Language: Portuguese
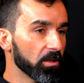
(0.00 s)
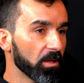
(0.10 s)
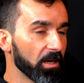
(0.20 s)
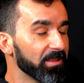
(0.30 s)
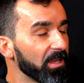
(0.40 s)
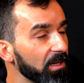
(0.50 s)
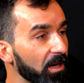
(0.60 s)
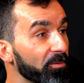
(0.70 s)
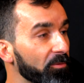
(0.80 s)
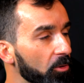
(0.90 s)
até, até,
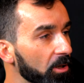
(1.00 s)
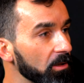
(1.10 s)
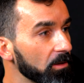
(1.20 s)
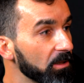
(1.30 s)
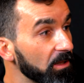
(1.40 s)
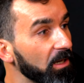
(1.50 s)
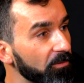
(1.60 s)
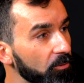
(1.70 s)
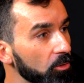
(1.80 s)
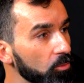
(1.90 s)
cá fora, até cá
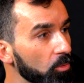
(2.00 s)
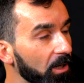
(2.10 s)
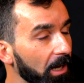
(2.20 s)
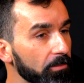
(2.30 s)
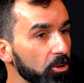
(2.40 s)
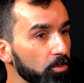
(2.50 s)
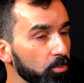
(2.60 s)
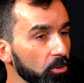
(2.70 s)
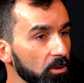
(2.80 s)
fora tu acabas por...